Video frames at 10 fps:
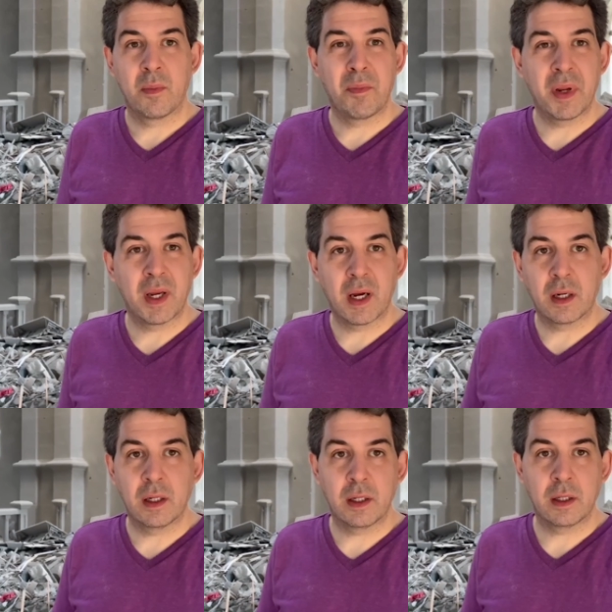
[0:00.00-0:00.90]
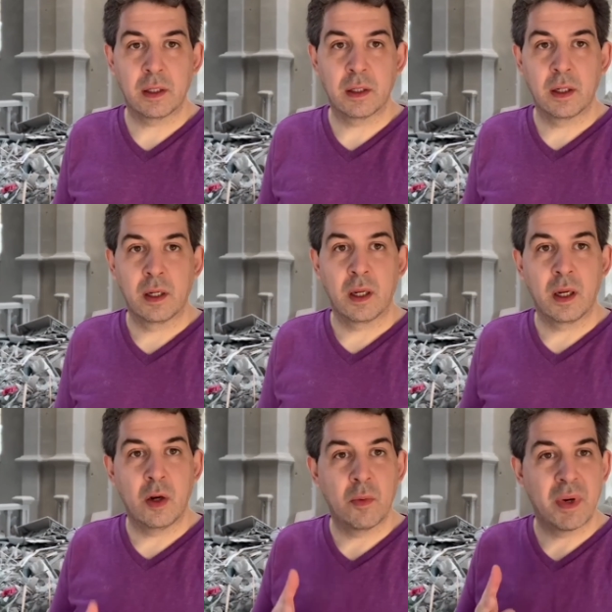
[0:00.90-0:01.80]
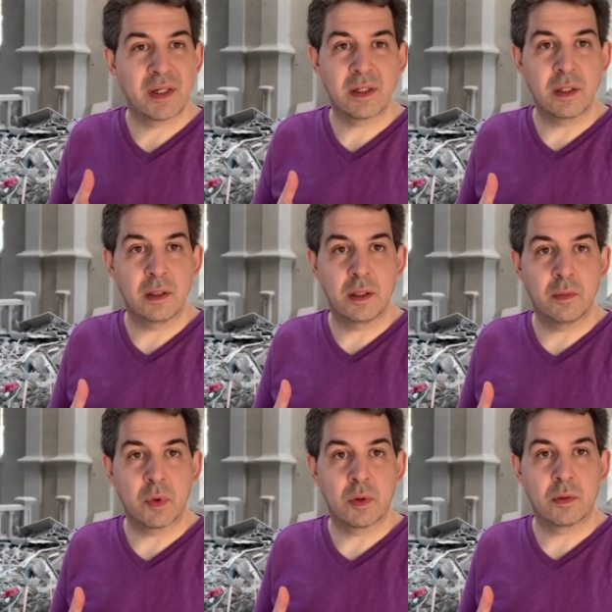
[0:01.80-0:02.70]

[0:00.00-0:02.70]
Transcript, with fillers: Pegarte en lo más íntimo,